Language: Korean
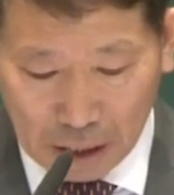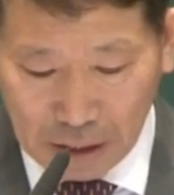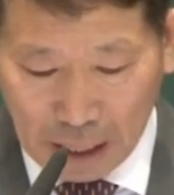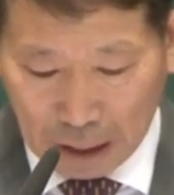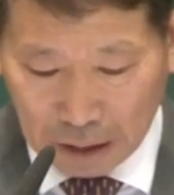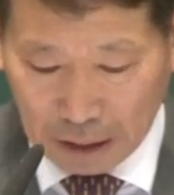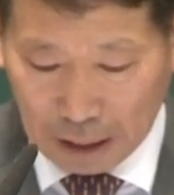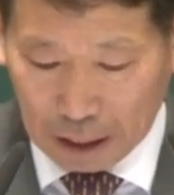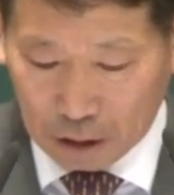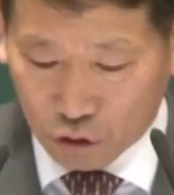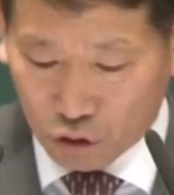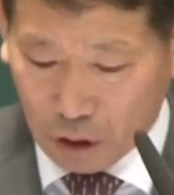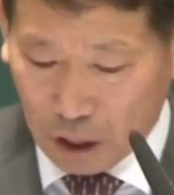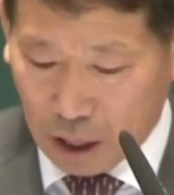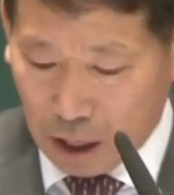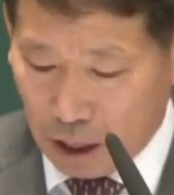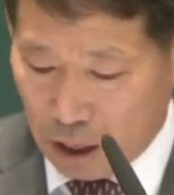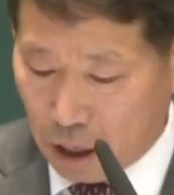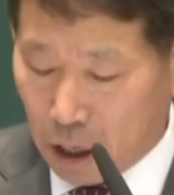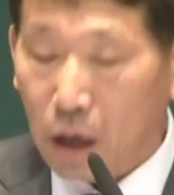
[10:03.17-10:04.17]
향락에
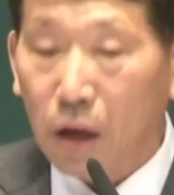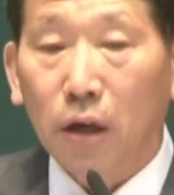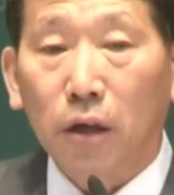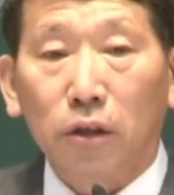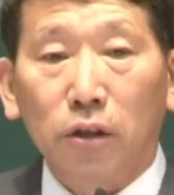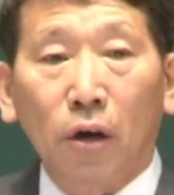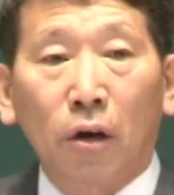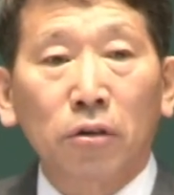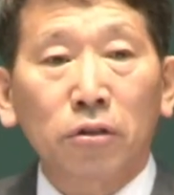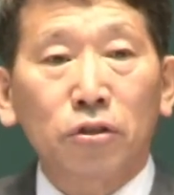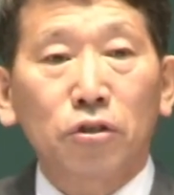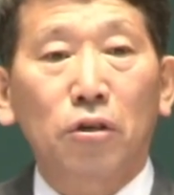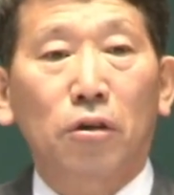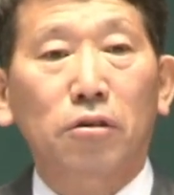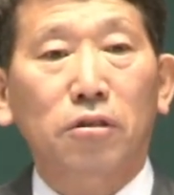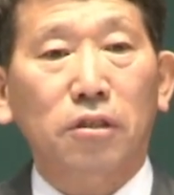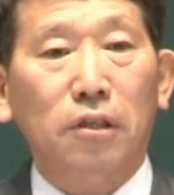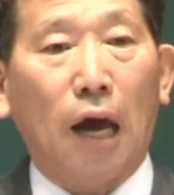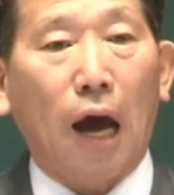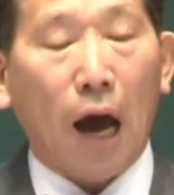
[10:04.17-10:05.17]
취해
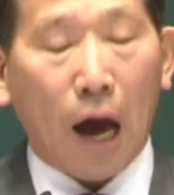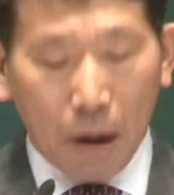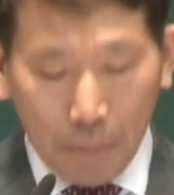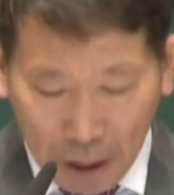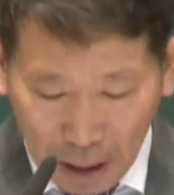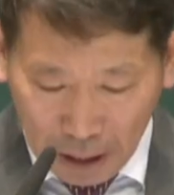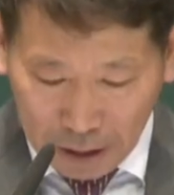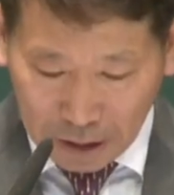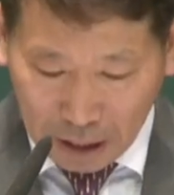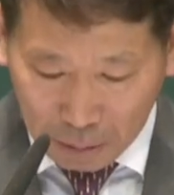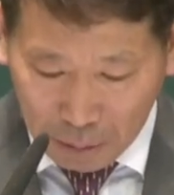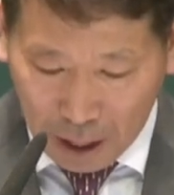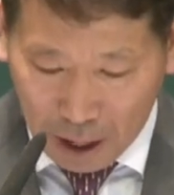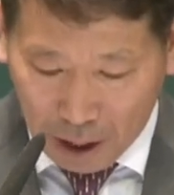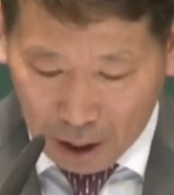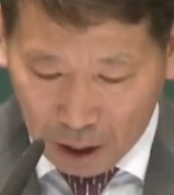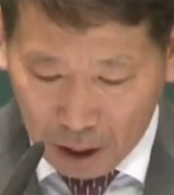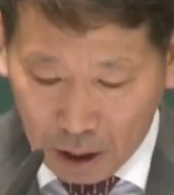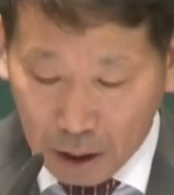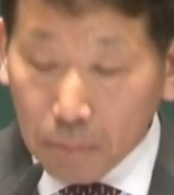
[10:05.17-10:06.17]
영적 사망의
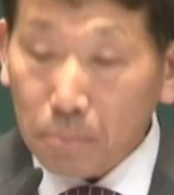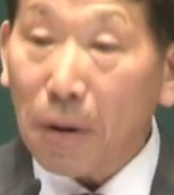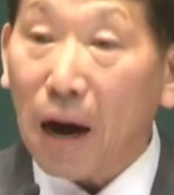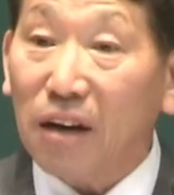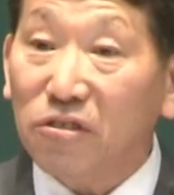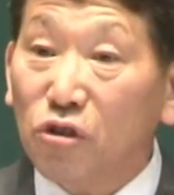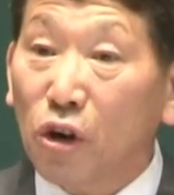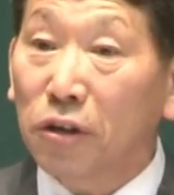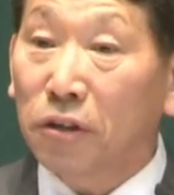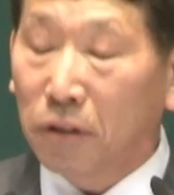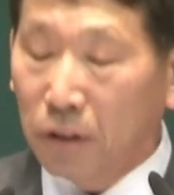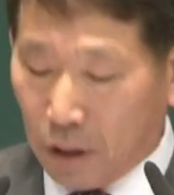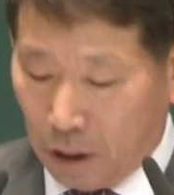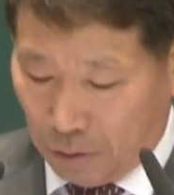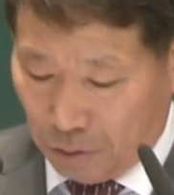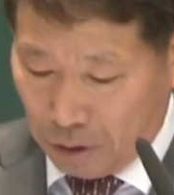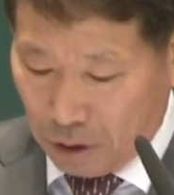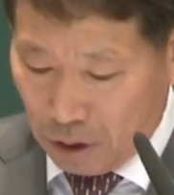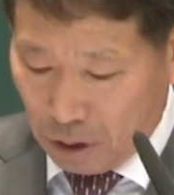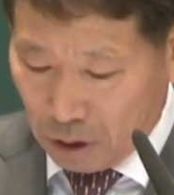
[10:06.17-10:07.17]
잠에 빠져
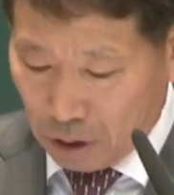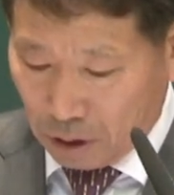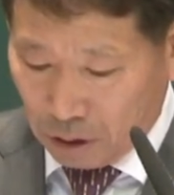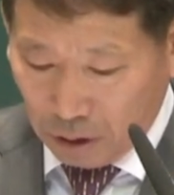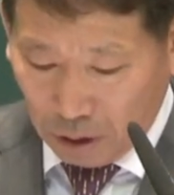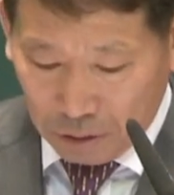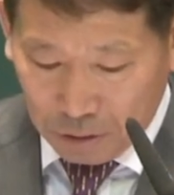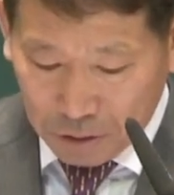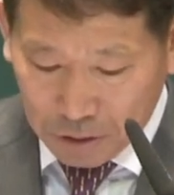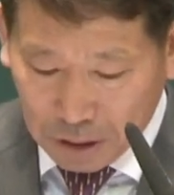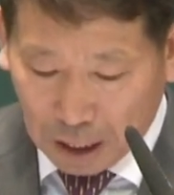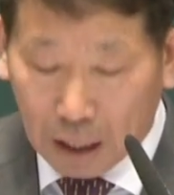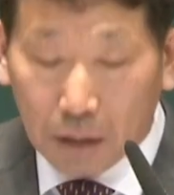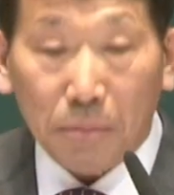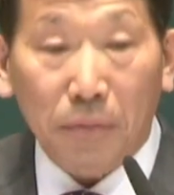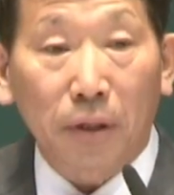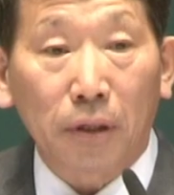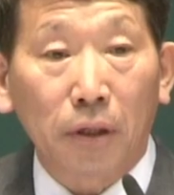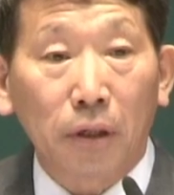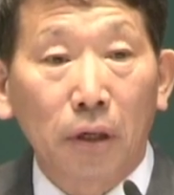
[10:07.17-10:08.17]
있는 그런
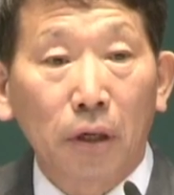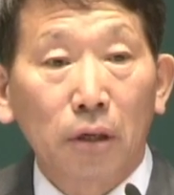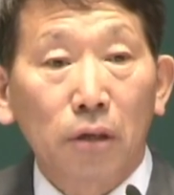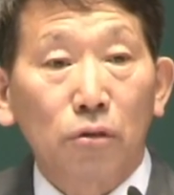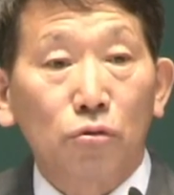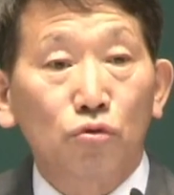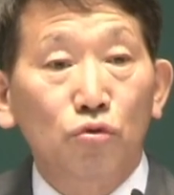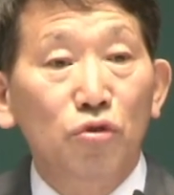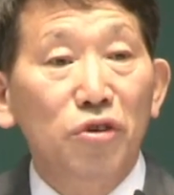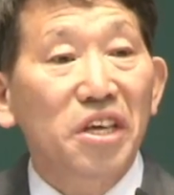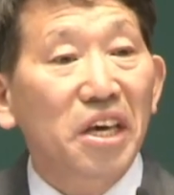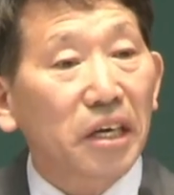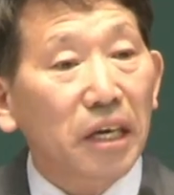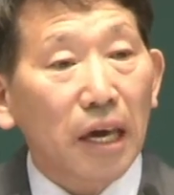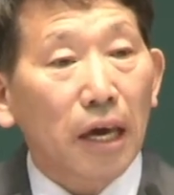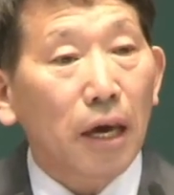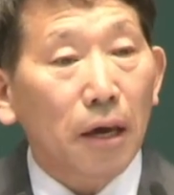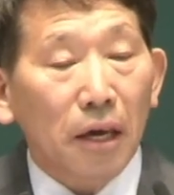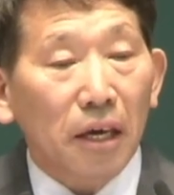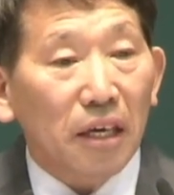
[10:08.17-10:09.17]
삶이
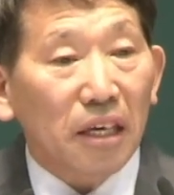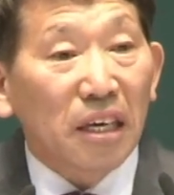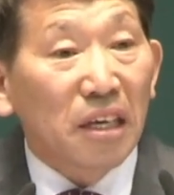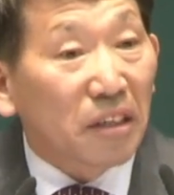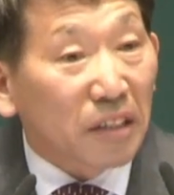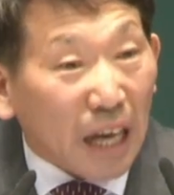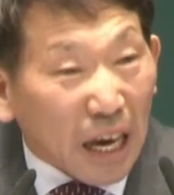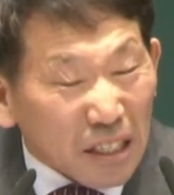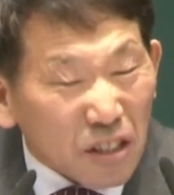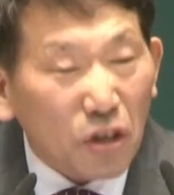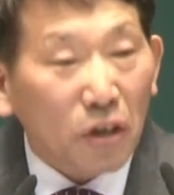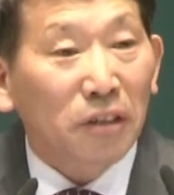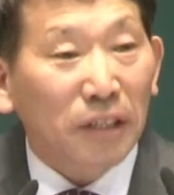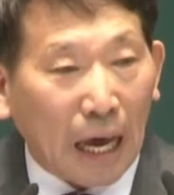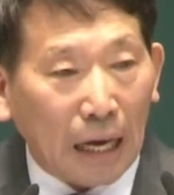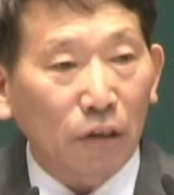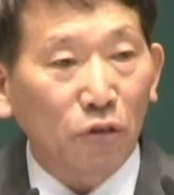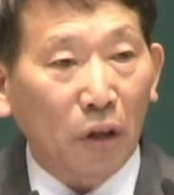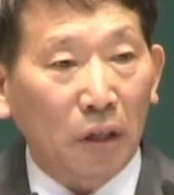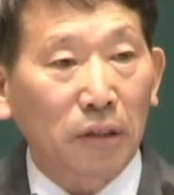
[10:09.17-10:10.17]
우리에게 일어나서는
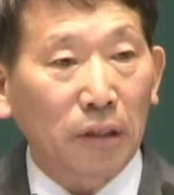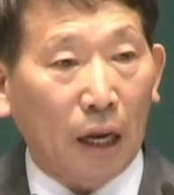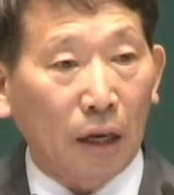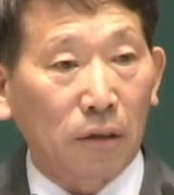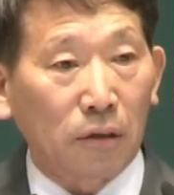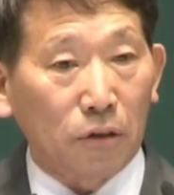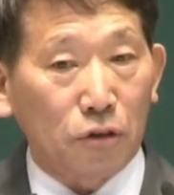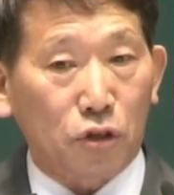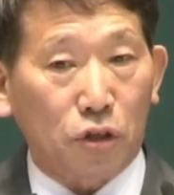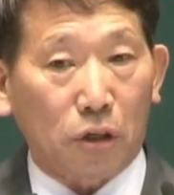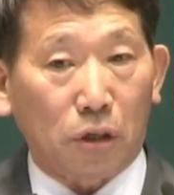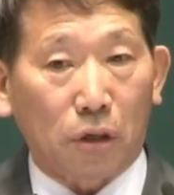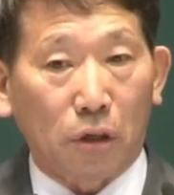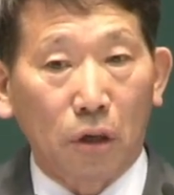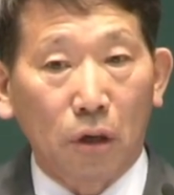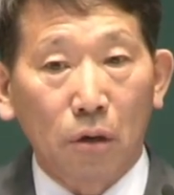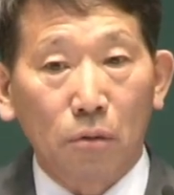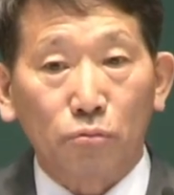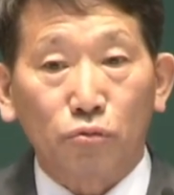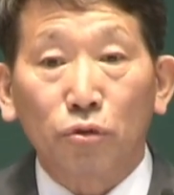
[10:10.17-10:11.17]
아니 된다는
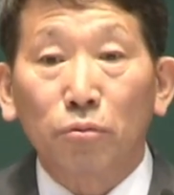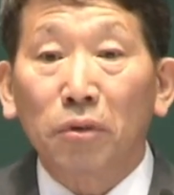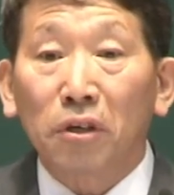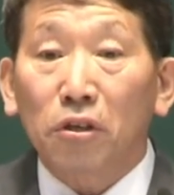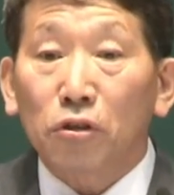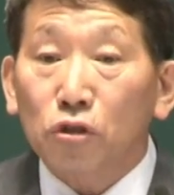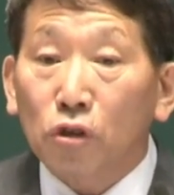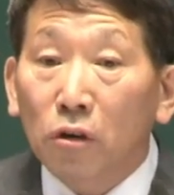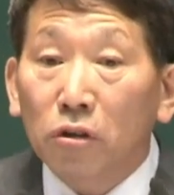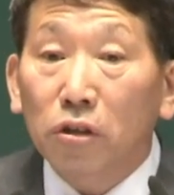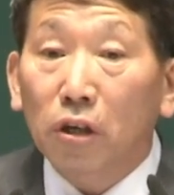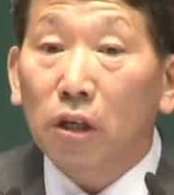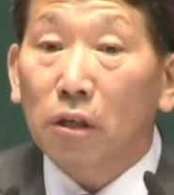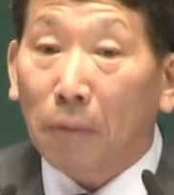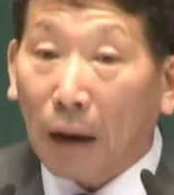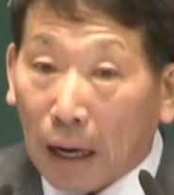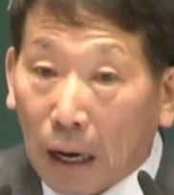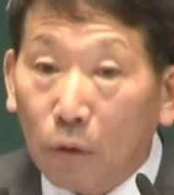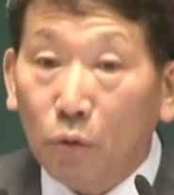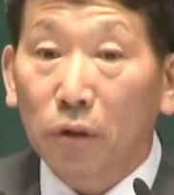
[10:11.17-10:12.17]
것이 분명히 성경이
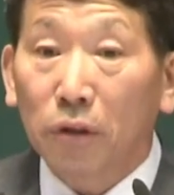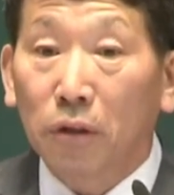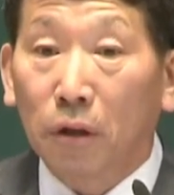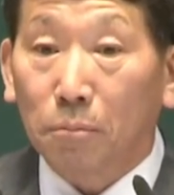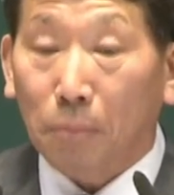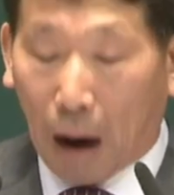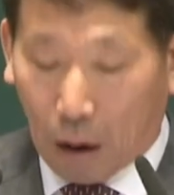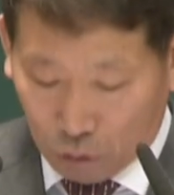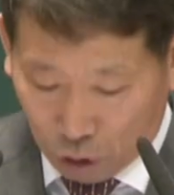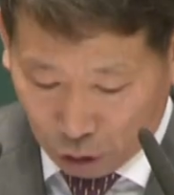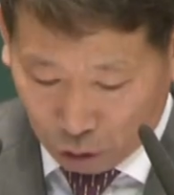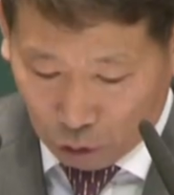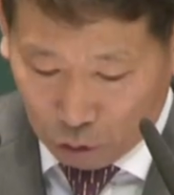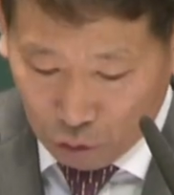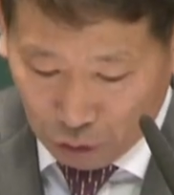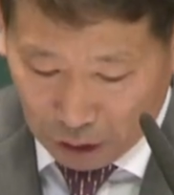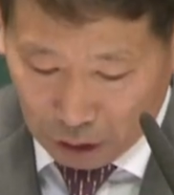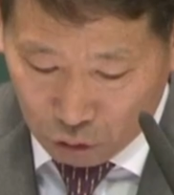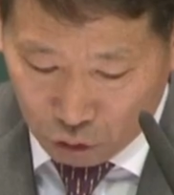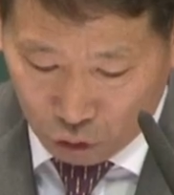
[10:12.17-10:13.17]
말하고 있는 바울을 통해
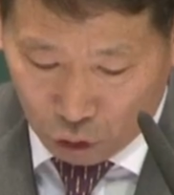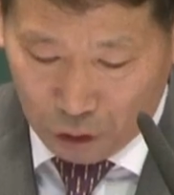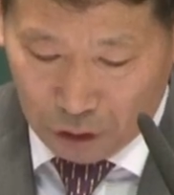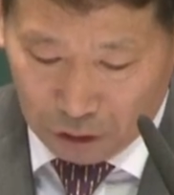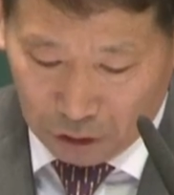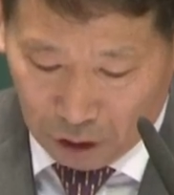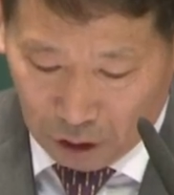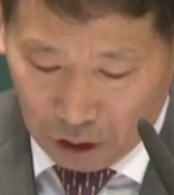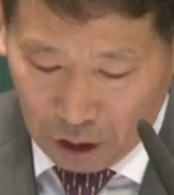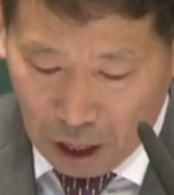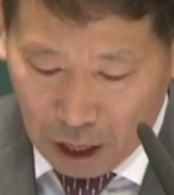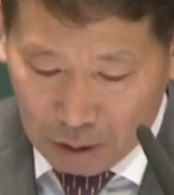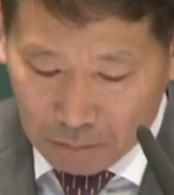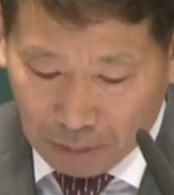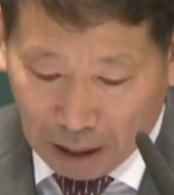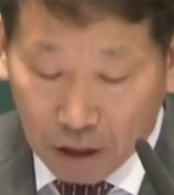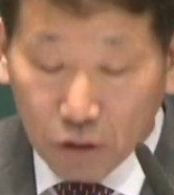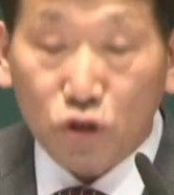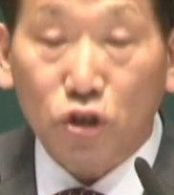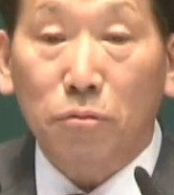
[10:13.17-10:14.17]
우리에게 주고 있는
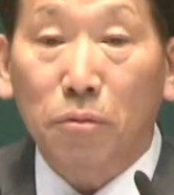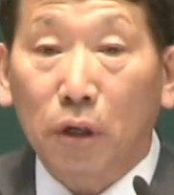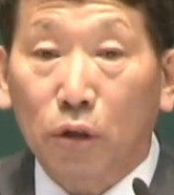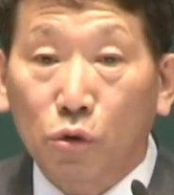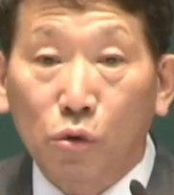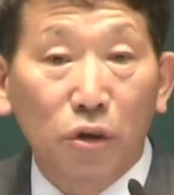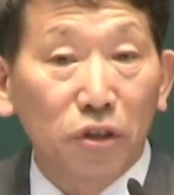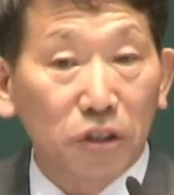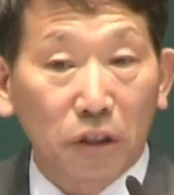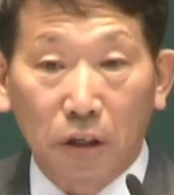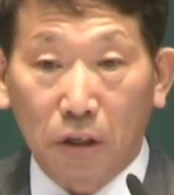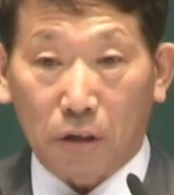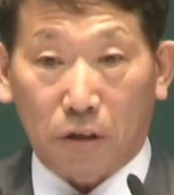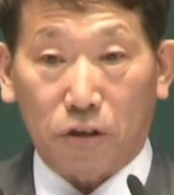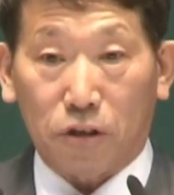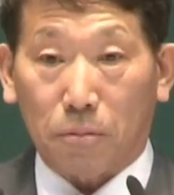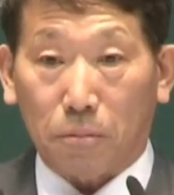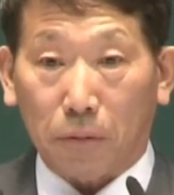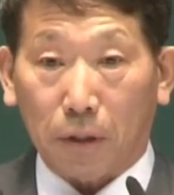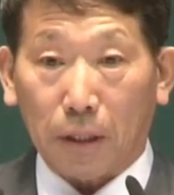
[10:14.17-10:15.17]
말씀이 되어지는
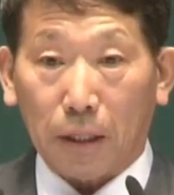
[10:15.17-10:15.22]
것입니다.